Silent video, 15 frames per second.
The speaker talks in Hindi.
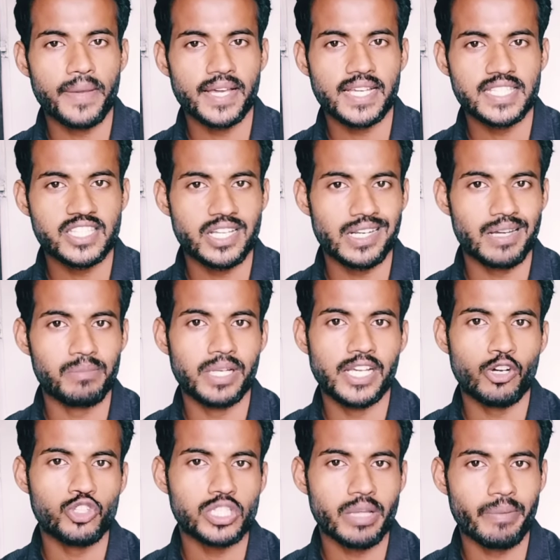पैकेज साल का
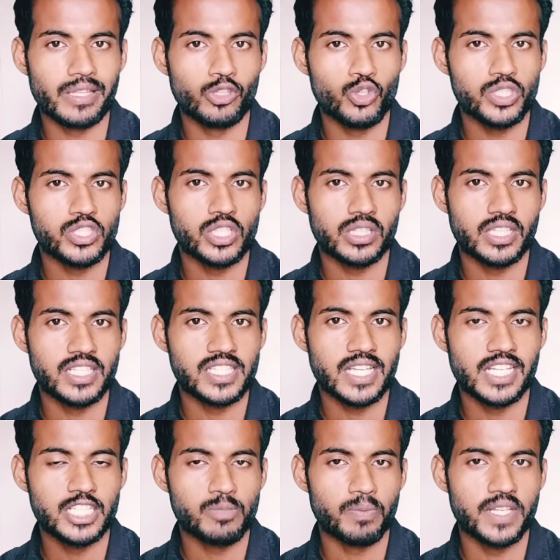मिलेगा उसके बाद दो से तीन
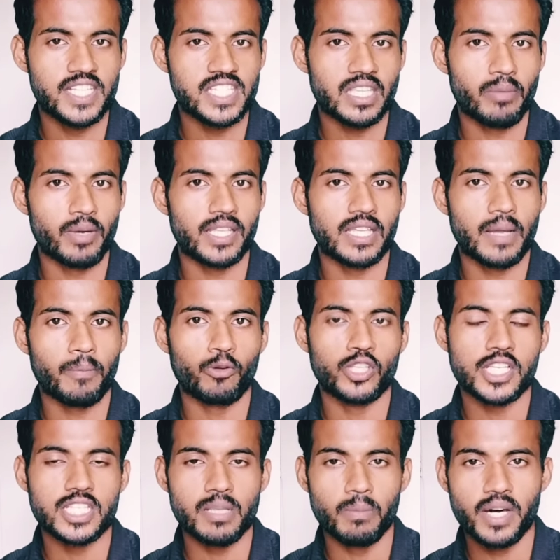साल एक्सपीरियंस के बाद आपको
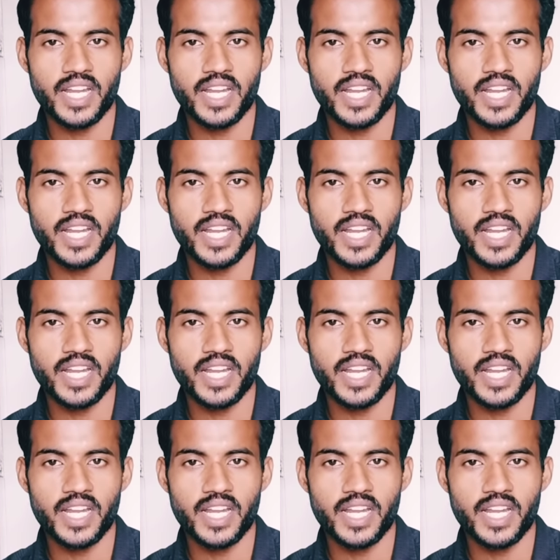दस से